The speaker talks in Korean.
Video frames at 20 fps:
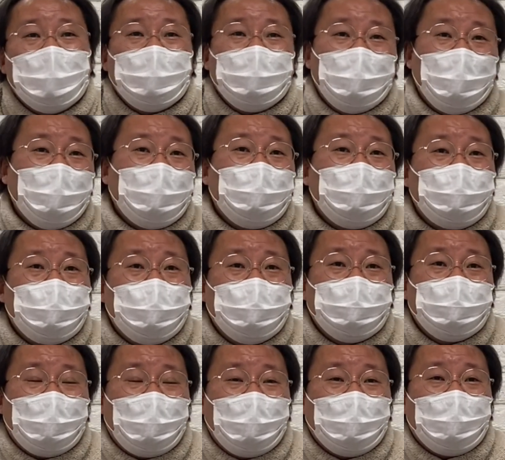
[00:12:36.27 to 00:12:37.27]
얘기도
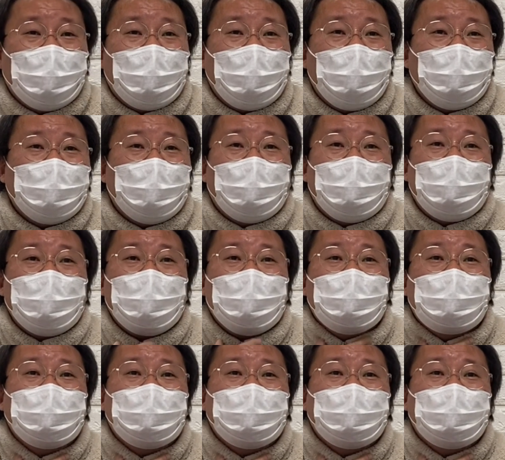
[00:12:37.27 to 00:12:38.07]
이제 하다가, 내가